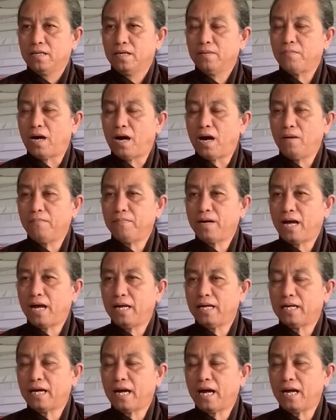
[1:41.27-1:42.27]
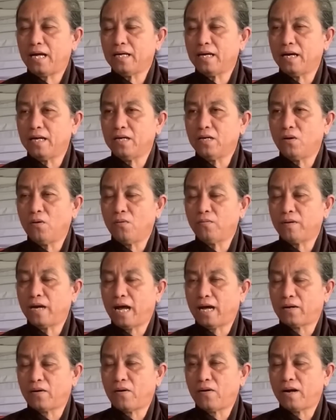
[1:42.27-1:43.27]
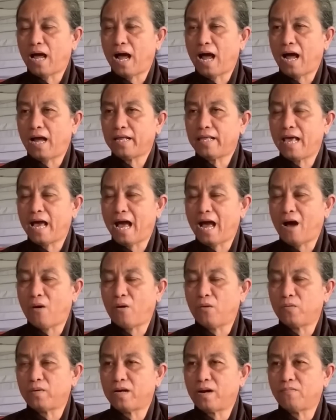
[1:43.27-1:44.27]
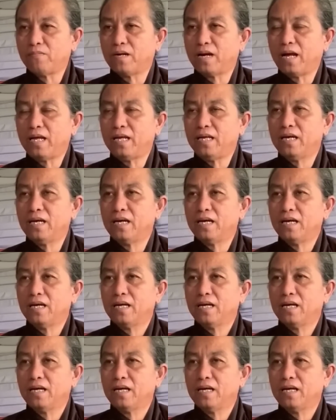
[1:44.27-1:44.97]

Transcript: nhưng mà hôm nay cái nghĩ của úc đàn nó đã vào trong cái